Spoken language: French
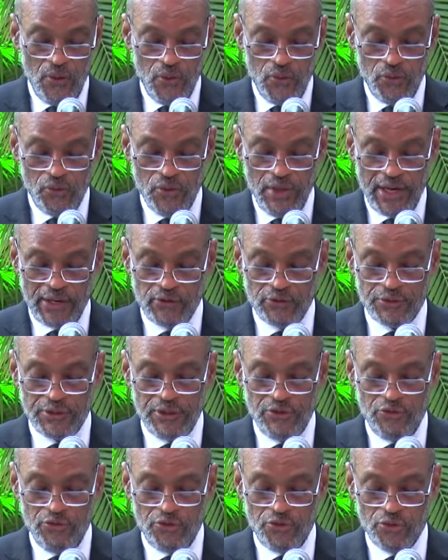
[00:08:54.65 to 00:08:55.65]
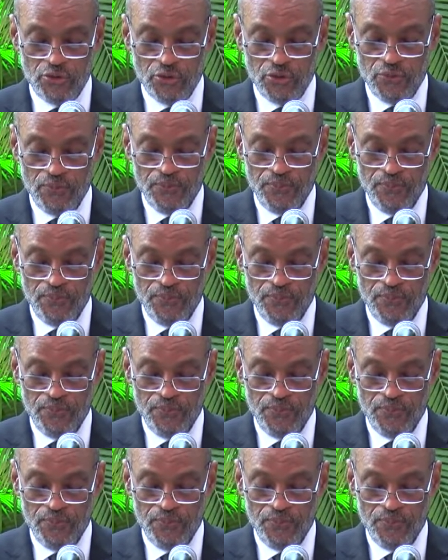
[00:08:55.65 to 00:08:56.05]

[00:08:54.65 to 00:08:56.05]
de la Constitution,